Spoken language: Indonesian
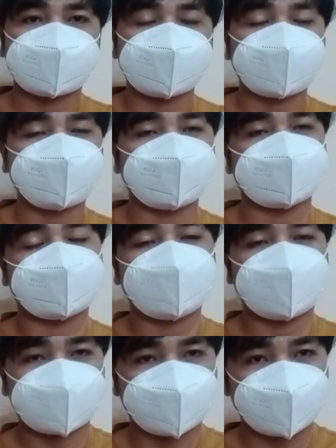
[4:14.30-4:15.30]
Alkitab
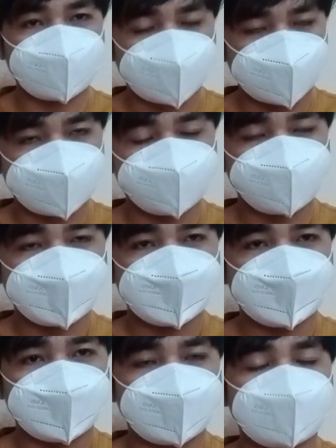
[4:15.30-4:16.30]
atau Al-Quran.
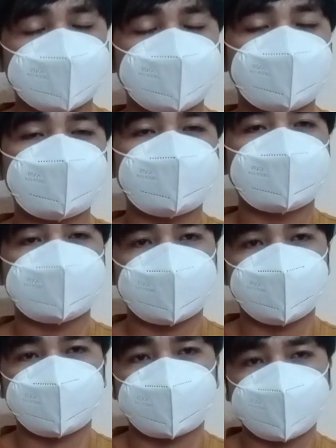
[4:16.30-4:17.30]
Nah, itu sudah
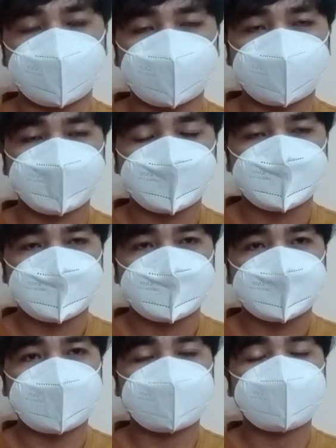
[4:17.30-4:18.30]
jauh berbeda
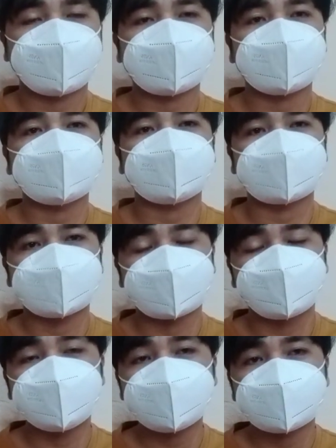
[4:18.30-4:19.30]
dan mana yang
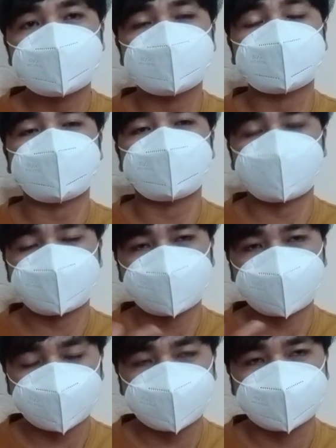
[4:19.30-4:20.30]
lebih kita
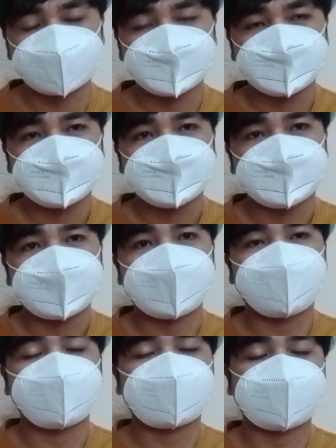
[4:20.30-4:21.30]
percayai.
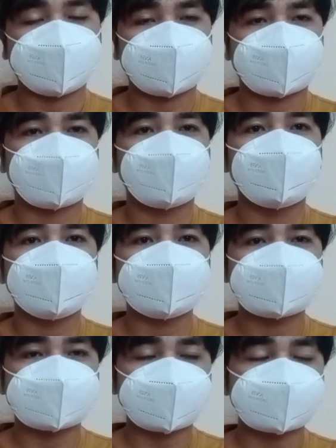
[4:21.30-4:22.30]
Apakah
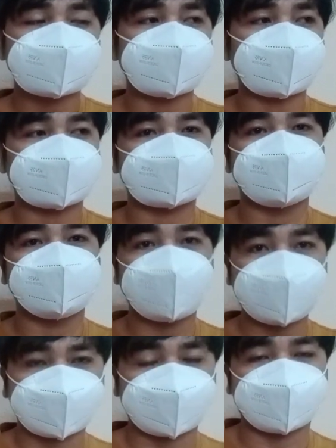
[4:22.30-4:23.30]
tulisan saksi
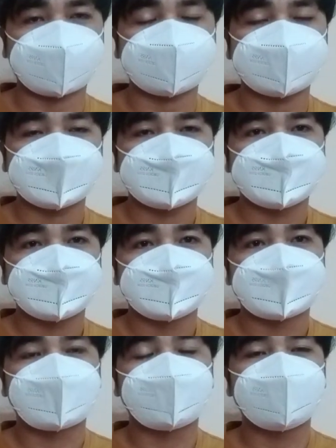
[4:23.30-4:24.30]
mata,
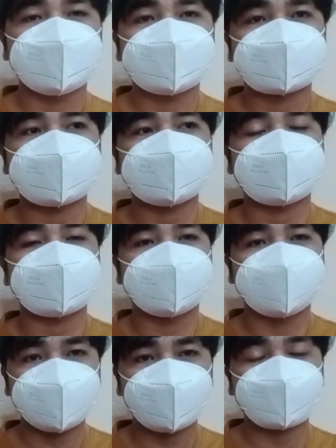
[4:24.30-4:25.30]
tulisan
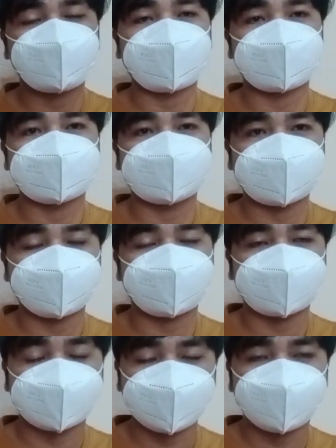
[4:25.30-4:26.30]
yang hidup pada
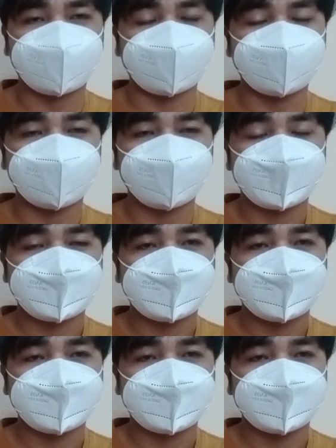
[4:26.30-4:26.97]
zaman itu,